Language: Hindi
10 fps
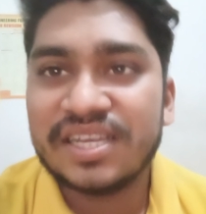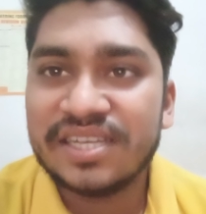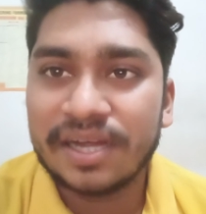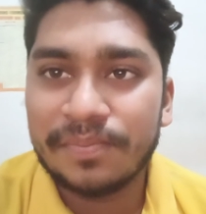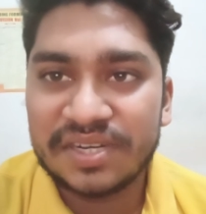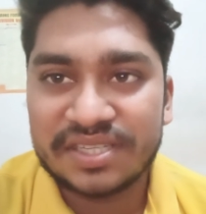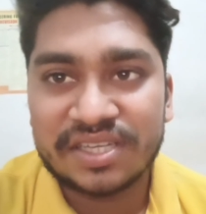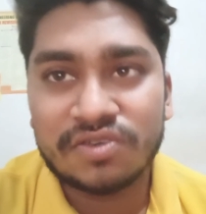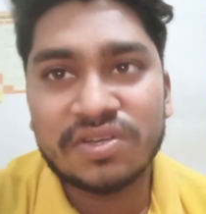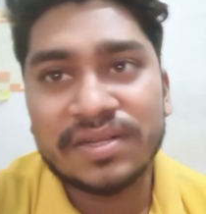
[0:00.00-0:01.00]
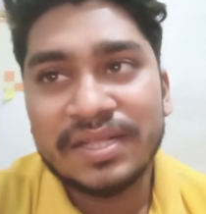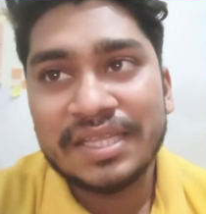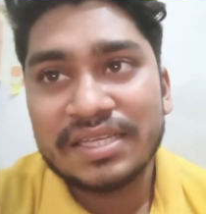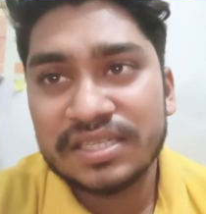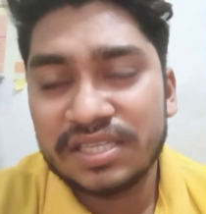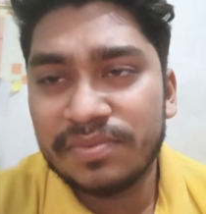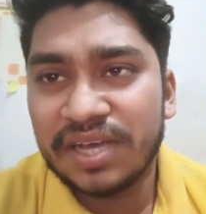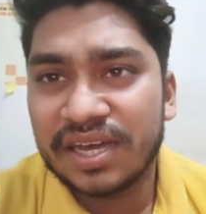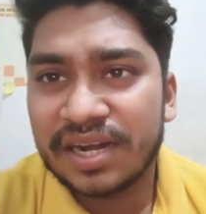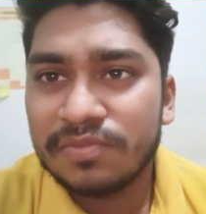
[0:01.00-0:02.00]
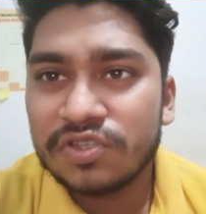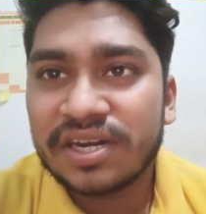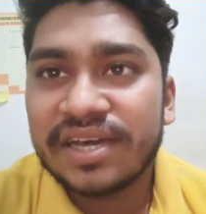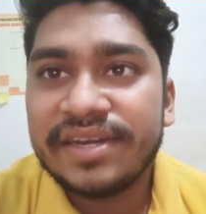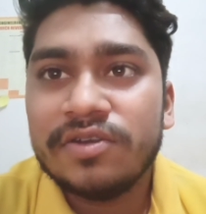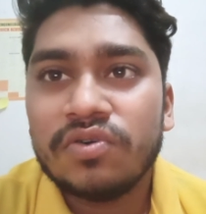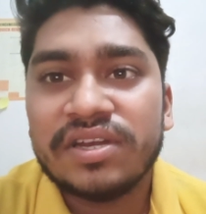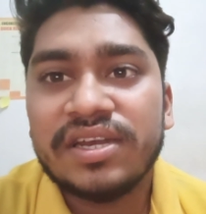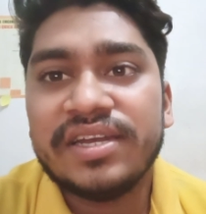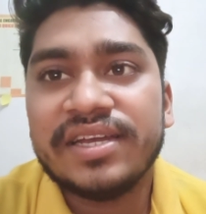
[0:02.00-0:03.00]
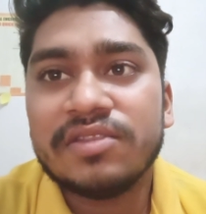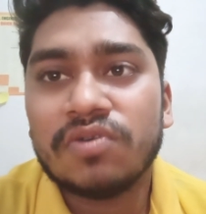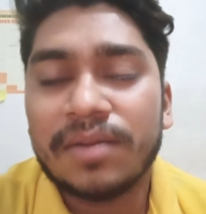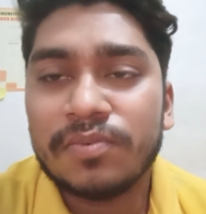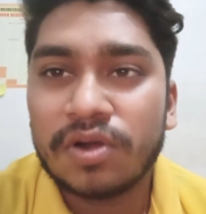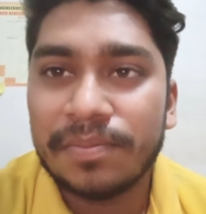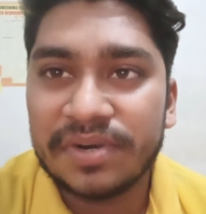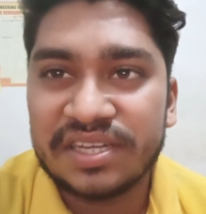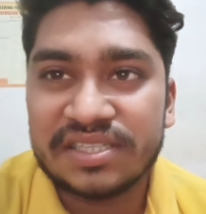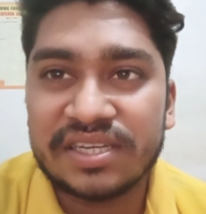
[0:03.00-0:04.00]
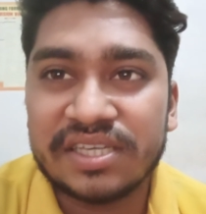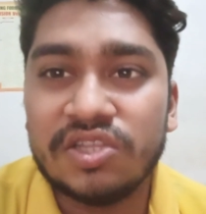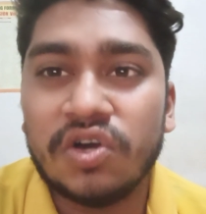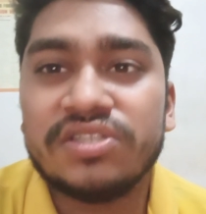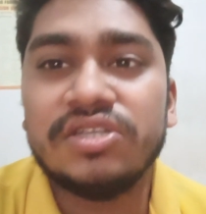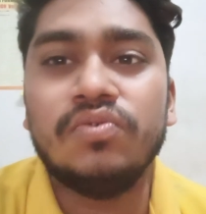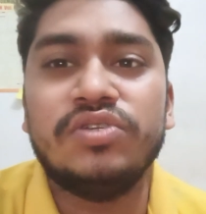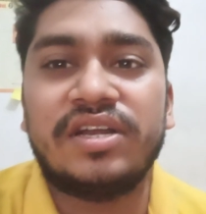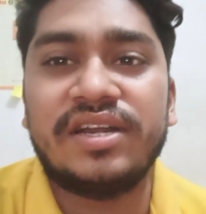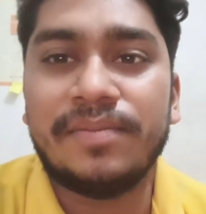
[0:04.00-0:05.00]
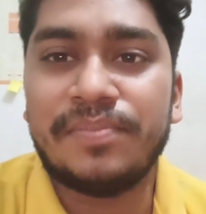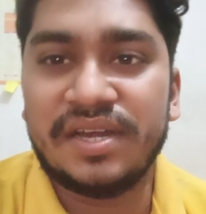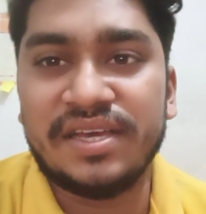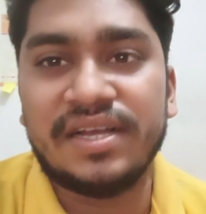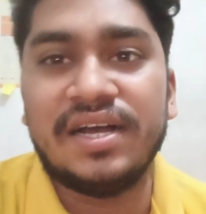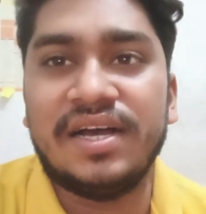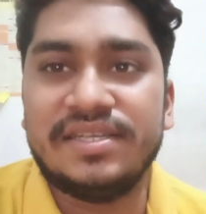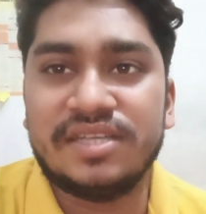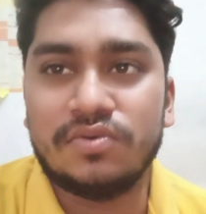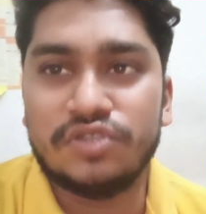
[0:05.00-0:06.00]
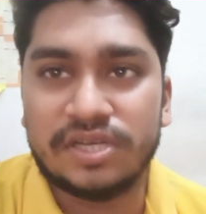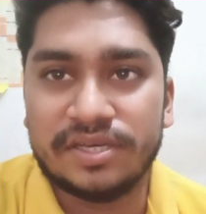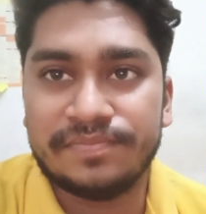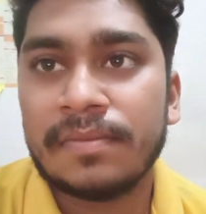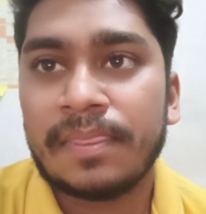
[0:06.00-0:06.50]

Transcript: है कि कंपटीशन क्योंकि किसी भी अगर आपको सरकारी नौकरी लेना है तो आपको कंपटीशन के दौर से गुजरना पड़ेगा ऐसा कुछ है